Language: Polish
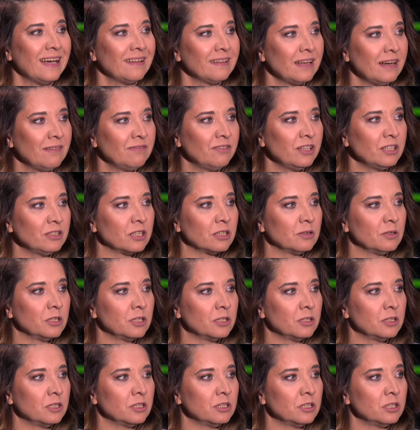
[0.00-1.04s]
Ja nawet
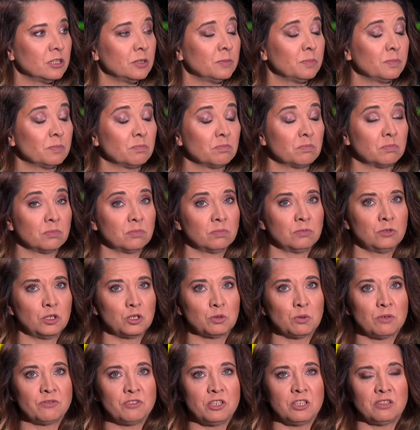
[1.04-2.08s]
y,
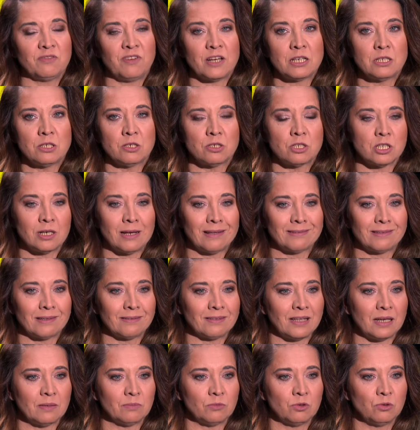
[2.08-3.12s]
dosłownie dwa czy trzy
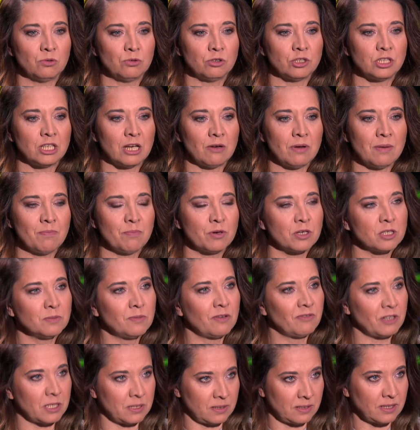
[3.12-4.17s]
lata temu chciałam
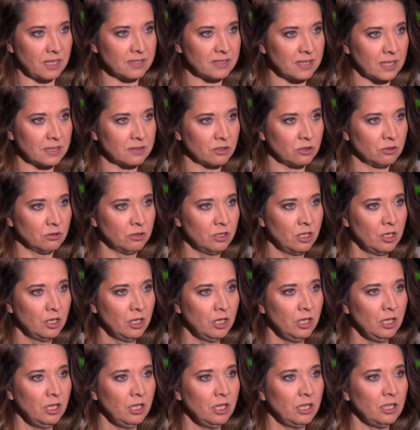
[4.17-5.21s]
porozmawiać z Anastazją,
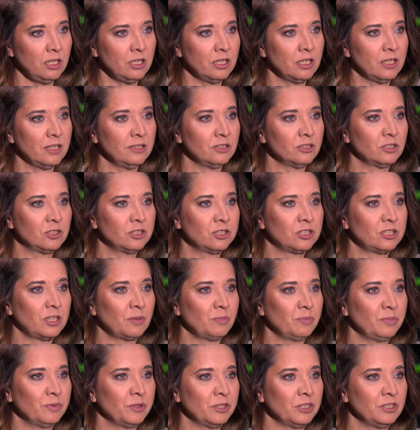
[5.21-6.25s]
y,
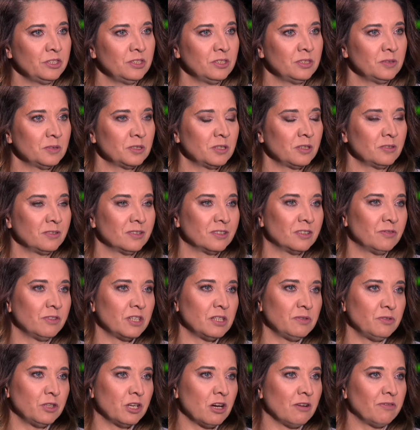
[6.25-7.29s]
żeby
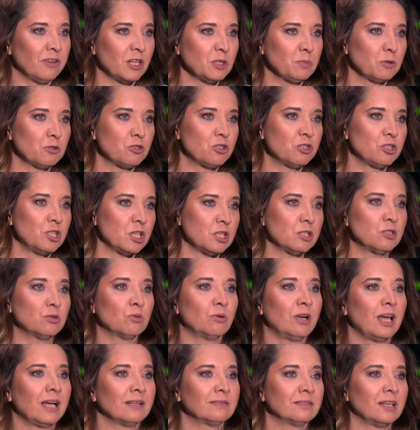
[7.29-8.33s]
zweryfikować po
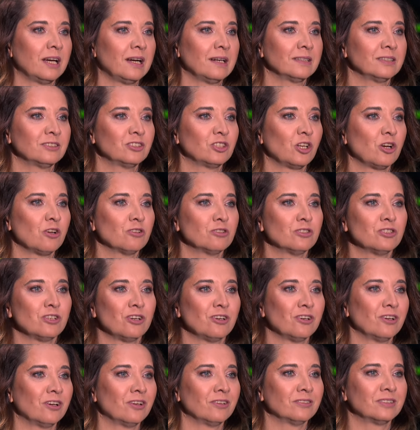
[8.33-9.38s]
30 latach to,
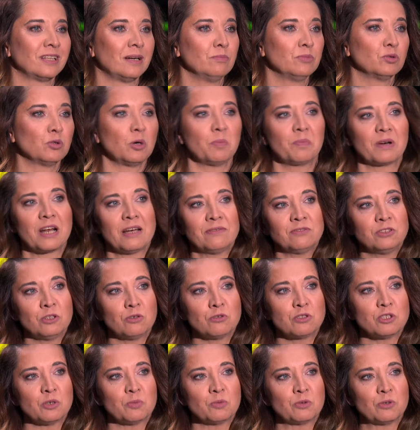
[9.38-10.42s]
co tam było
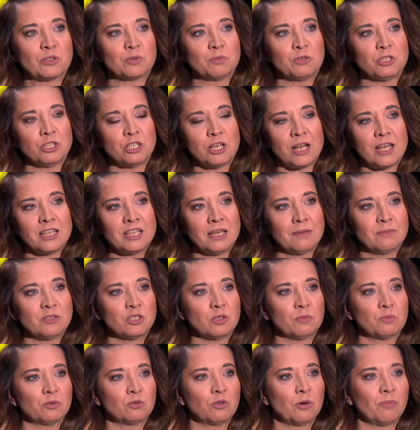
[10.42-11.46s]
prawdą, co było zmyśleniem,
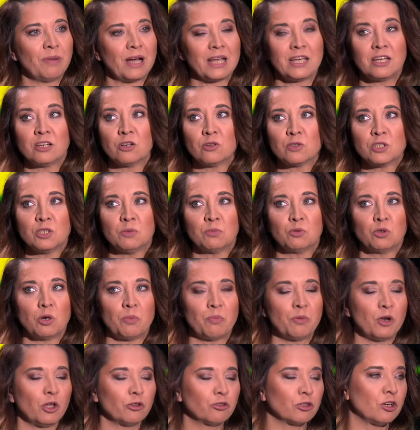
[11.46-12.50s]
co było bajką, co było
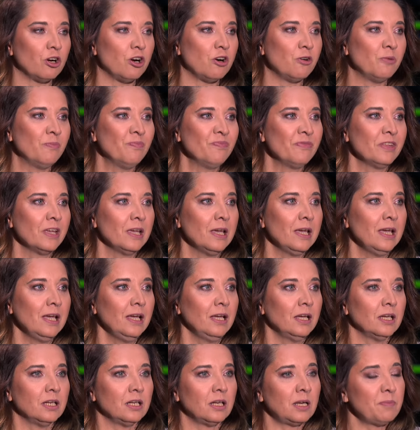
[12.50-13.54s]
plotką.
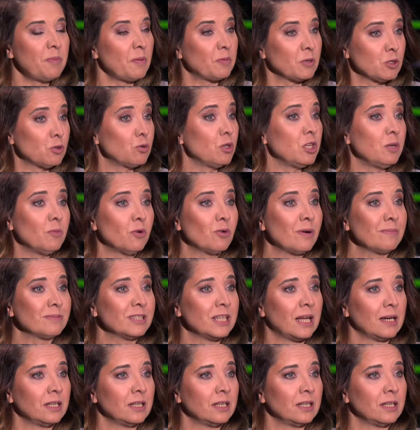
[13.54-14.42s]
Ale po prostu jej nie mogłam